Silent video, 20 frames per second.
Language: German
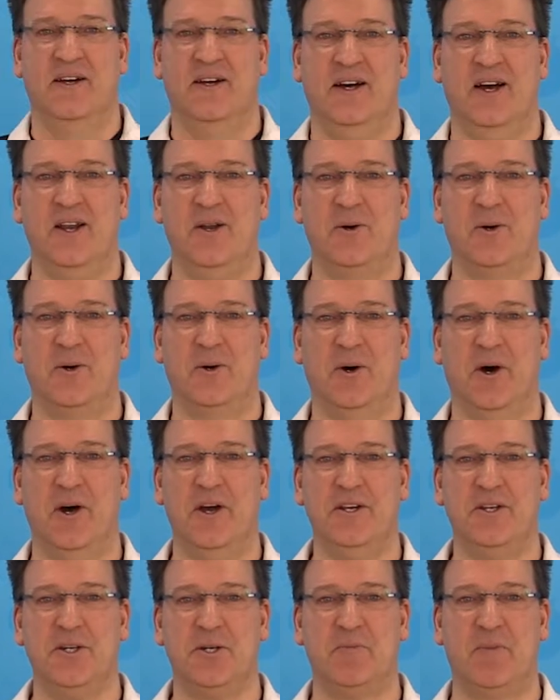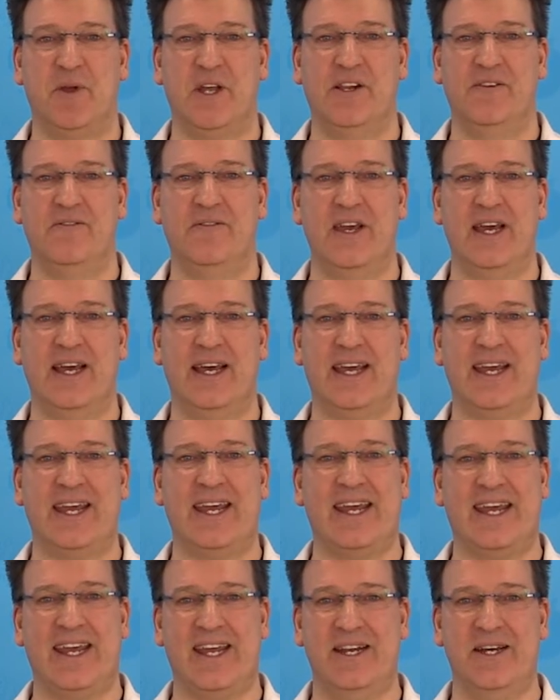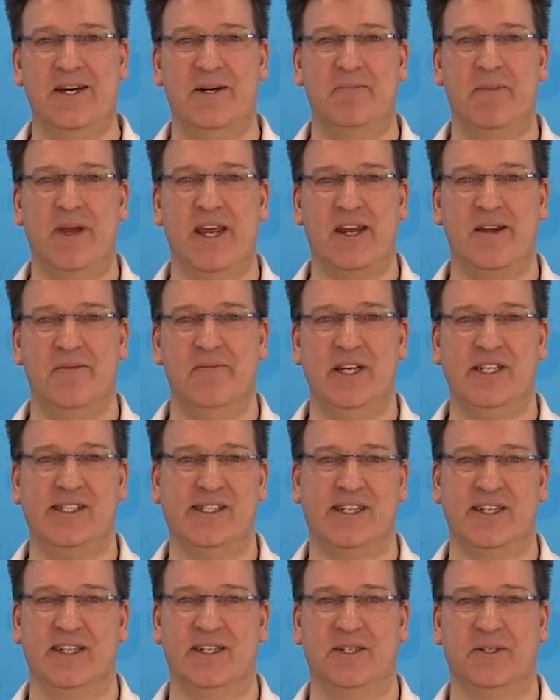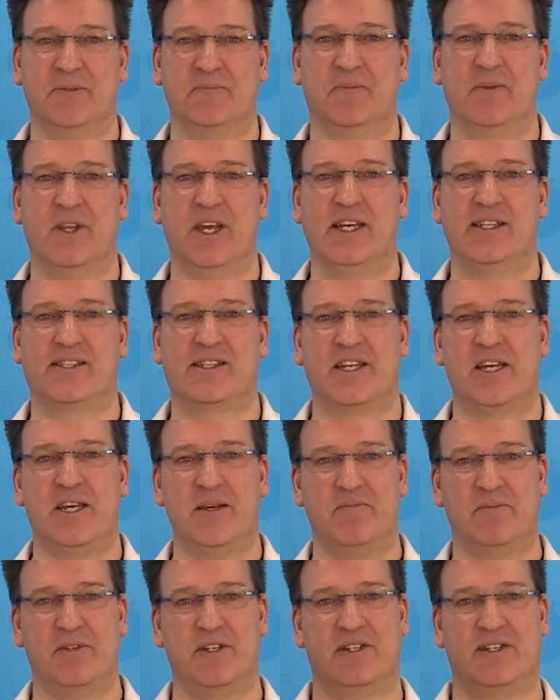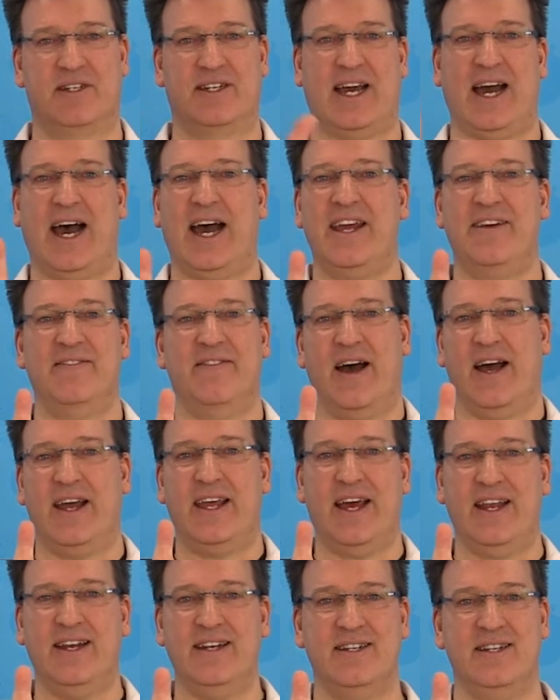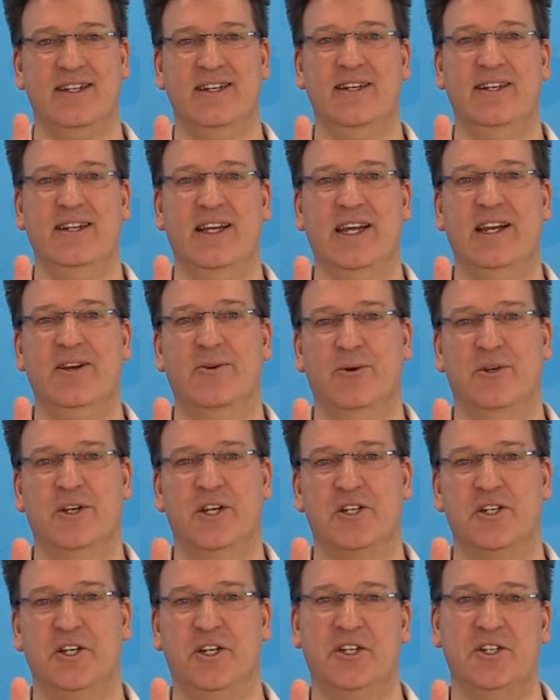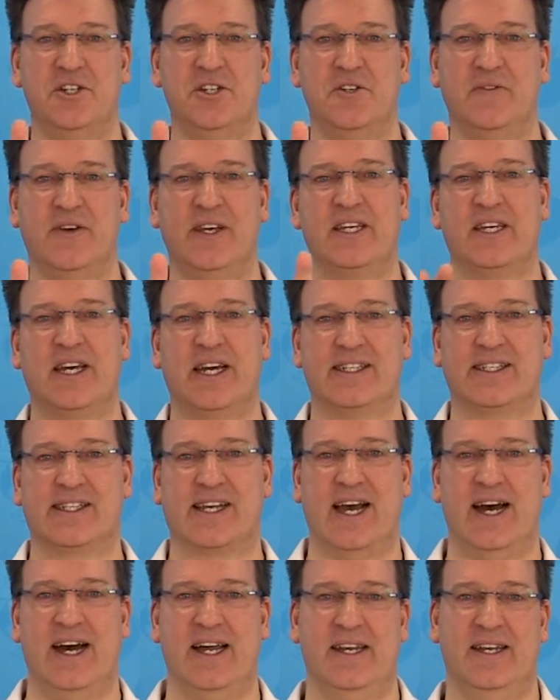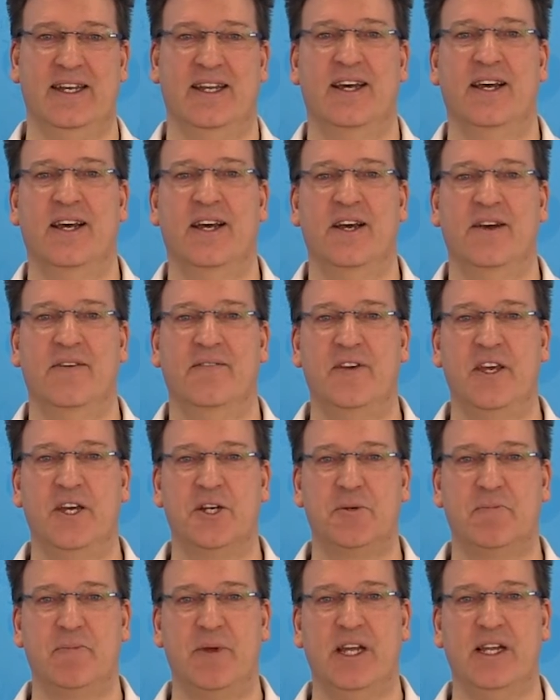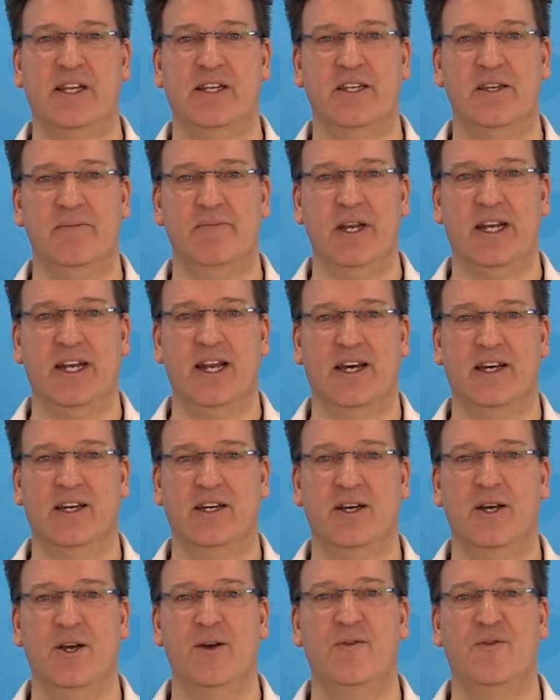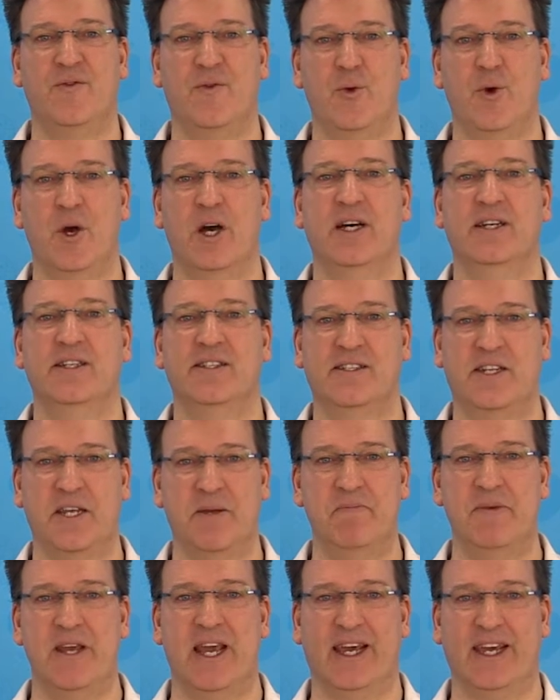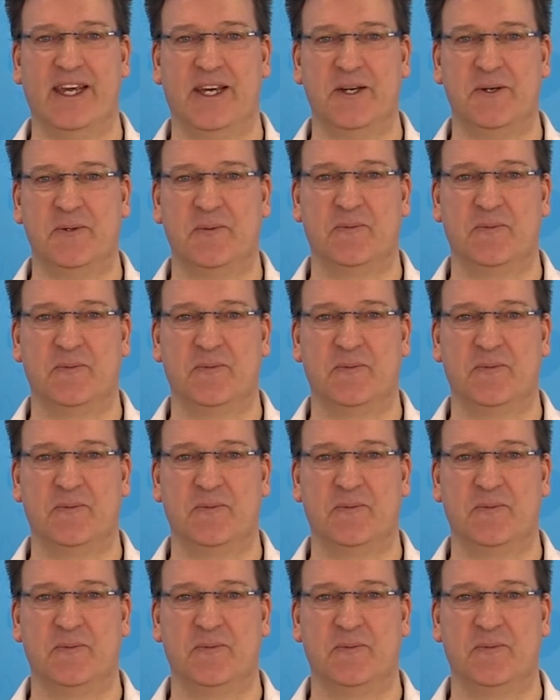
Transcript: Hallo, heute spielen wir Ene, mene, miste. Es gibt drei Varianten in unterschiedlichen Schwierigkeitsgraden. Wir spielen die mittlere für Siebenjährige.